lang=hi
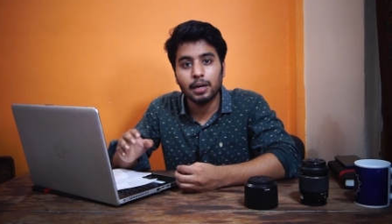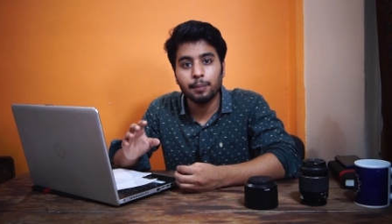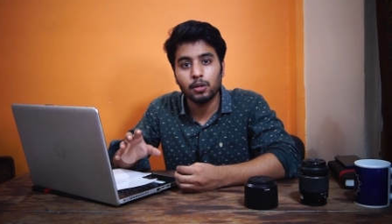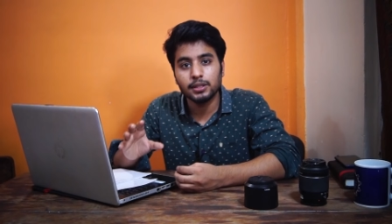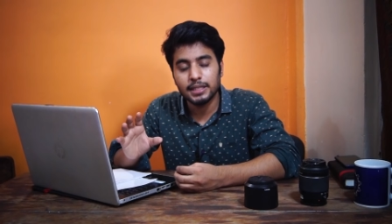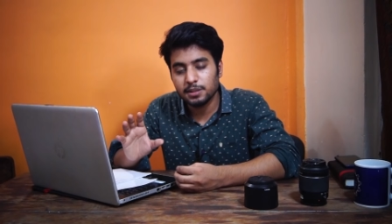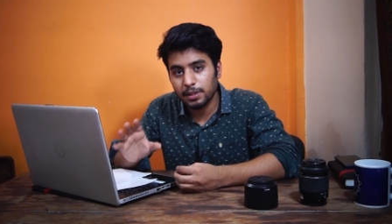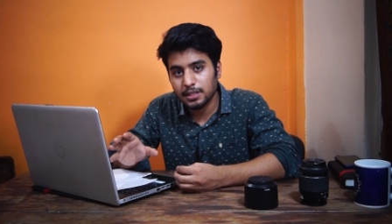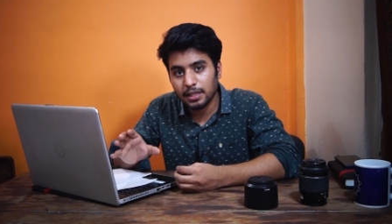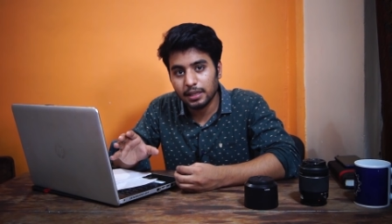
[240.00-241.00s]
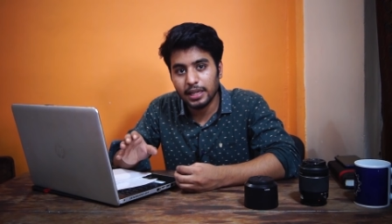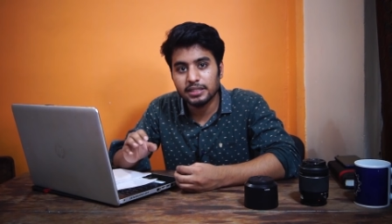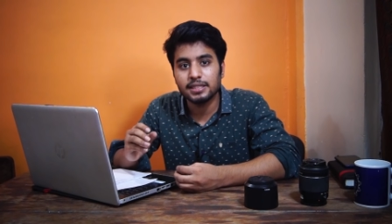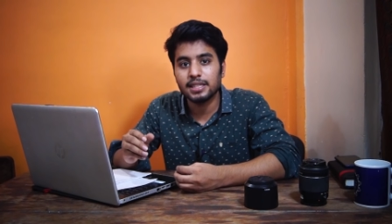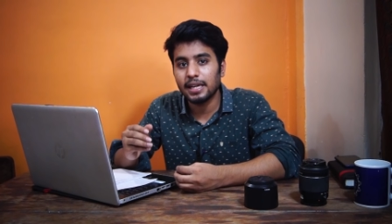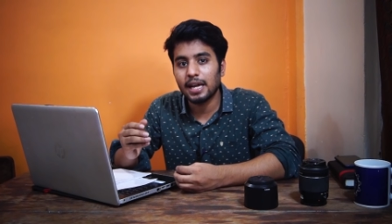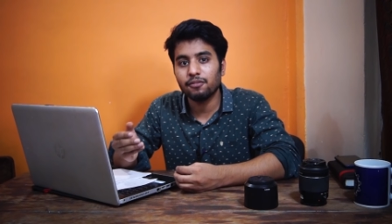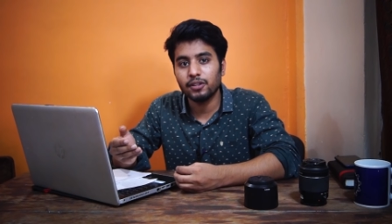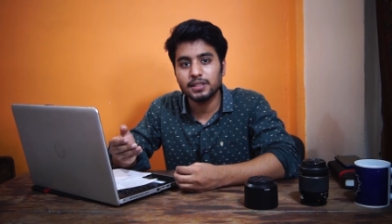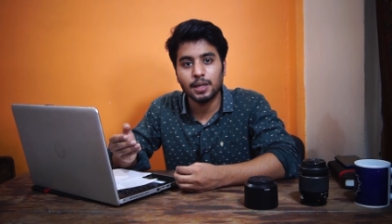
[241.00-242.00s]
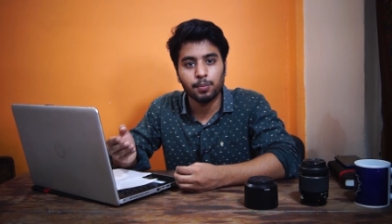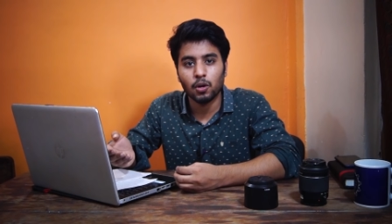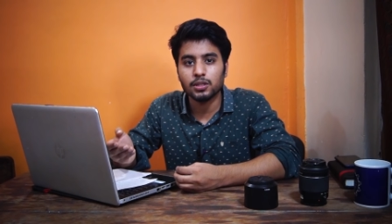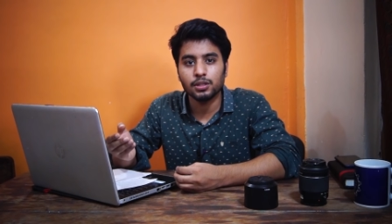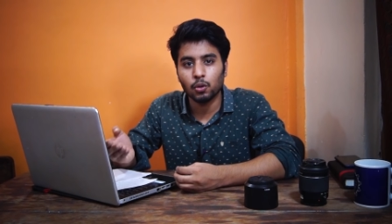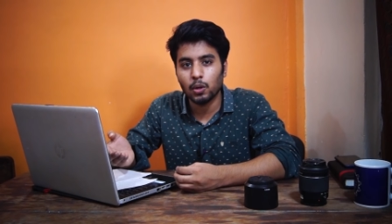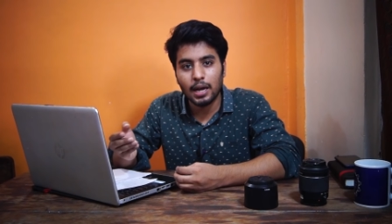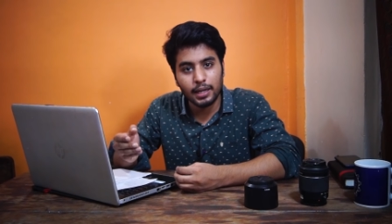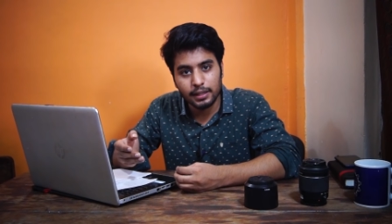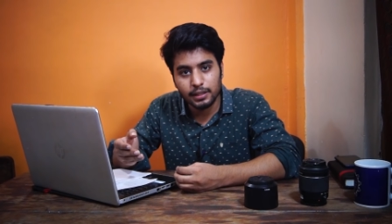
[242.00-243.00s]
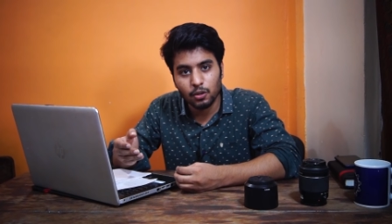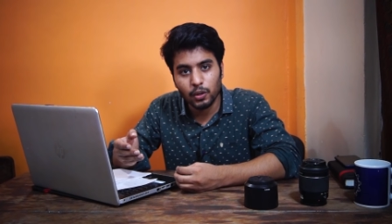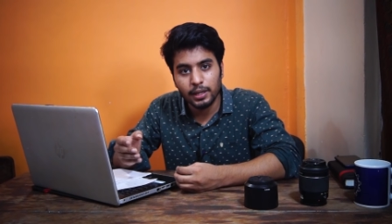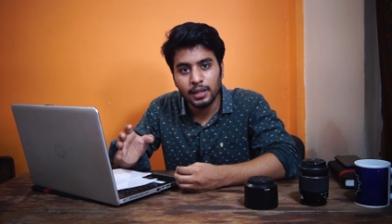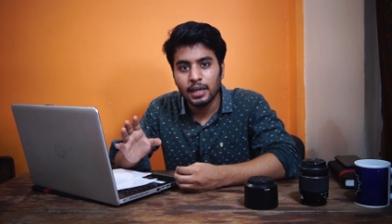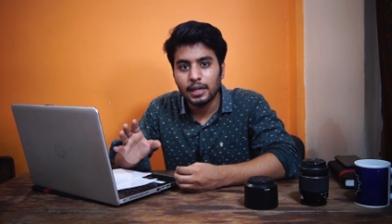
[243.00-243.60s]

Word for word: में कंप्यूटर साइंस मिल सकती है जिसकी यार फीस अप्रॉक्स दो लाख के अंदर होगी